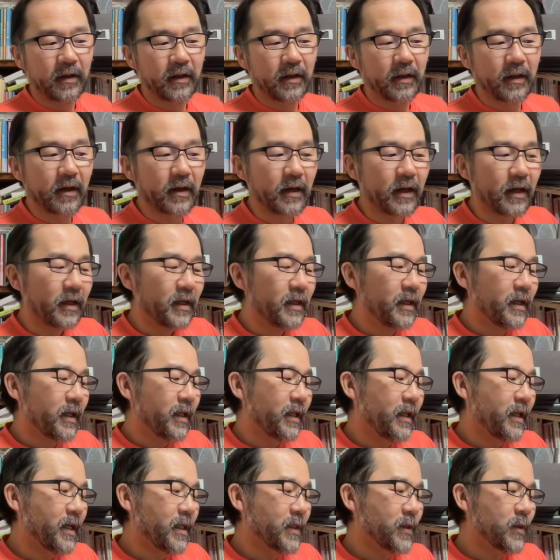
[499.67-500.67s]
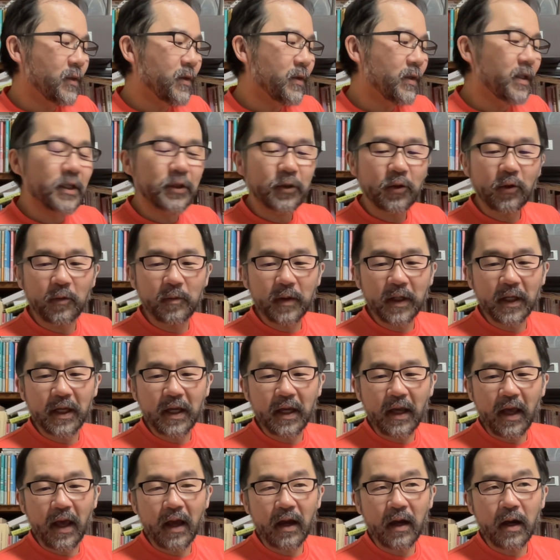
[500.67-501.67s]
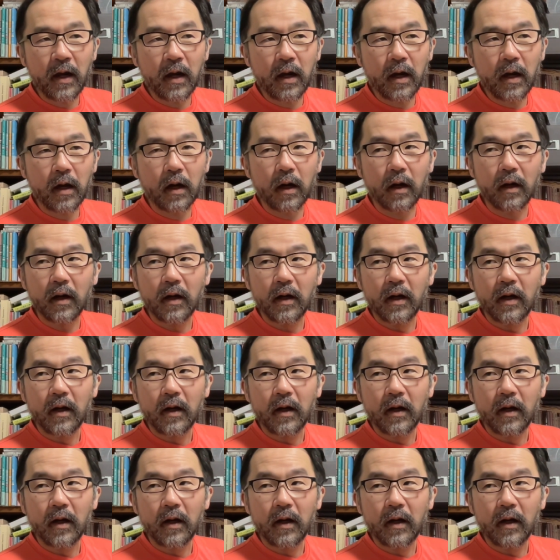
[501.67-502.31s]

だから、安くて賞味期限が